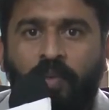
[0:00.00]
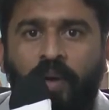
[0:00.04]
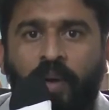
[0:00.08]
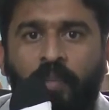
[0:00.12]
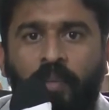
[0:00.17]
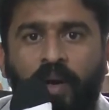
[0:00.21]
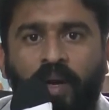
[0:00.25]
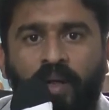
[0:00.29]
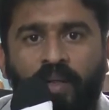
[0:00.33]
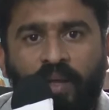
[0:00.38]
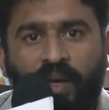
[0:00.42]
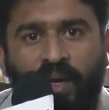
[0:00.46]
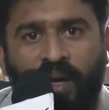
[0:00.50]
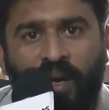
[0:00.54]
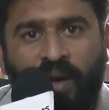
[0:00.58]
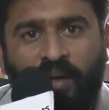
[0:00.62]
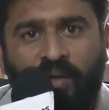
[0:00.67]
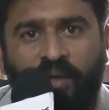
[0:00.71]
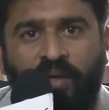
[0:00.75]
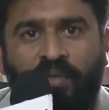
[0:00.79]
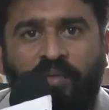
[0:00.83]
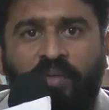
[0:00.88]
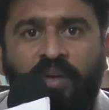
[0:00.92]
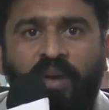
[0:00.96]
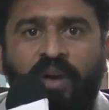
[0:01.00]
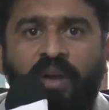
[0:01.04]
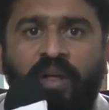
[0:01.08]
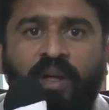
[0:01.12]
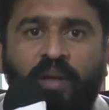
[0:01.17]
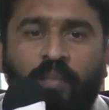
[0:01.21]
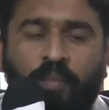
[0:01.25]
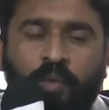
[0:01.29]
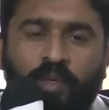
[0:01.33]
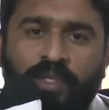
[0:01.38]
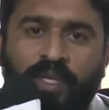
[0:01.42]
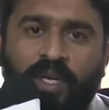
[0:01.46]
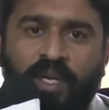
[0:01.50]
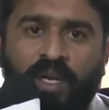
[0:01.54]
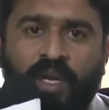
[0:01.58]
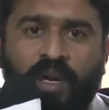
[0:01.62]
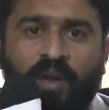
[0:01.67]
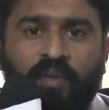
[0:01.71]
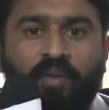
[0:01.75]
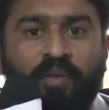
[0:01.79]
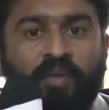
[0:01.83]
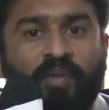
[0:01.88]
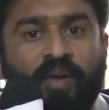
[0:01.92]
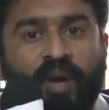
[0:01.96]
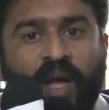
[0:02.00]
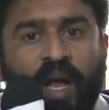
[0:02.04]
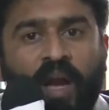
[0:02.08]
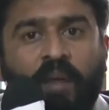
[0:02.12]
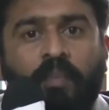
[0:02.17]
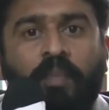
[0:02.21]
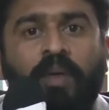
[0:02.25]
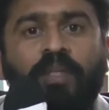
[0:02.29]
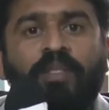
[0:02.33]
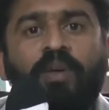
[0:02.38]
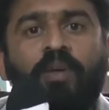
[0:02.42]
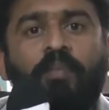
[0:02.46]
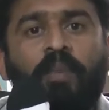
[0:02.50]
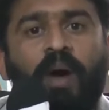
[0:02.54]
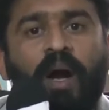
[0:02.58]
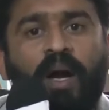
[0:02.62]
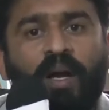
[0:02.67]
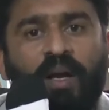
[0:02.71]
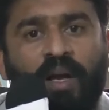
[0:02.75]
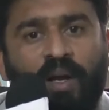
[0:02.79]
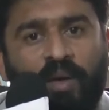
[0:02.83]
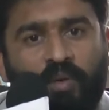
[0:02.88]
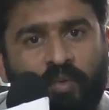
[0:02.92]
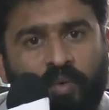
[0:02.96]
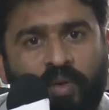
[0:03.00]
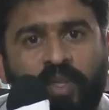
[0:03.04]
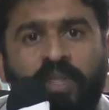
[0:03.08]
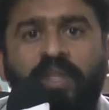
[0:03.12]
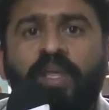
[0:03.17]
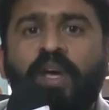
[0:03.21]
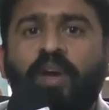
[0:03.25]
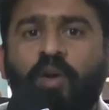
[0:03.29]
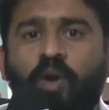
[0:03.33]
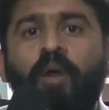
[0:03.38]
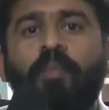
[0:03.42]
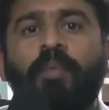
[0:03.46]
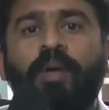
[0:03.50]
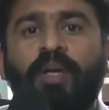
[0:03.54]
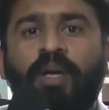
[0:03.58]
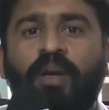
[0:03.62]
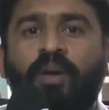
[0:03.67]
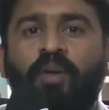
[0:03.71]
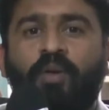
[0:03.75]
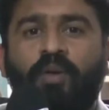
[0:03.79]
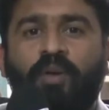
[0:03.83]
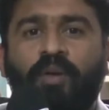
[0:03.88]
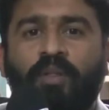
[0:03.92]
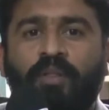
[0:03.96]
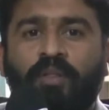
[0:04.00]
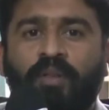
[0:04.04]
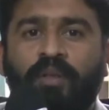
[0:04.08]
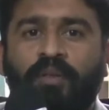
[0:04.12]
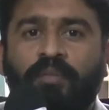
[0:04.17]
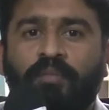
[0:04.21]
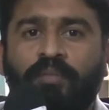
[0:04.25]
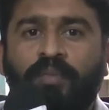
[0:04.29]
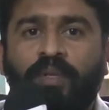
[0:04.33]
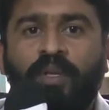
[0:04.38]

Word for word: బ్రహ్మానందం గారు అవనివ్వండి పోసాన్ గారు అవనివ్వండి వాళ్ళ మధ్యలో మాట్లాడుకునేదే కామెడీగా ఉంటుంది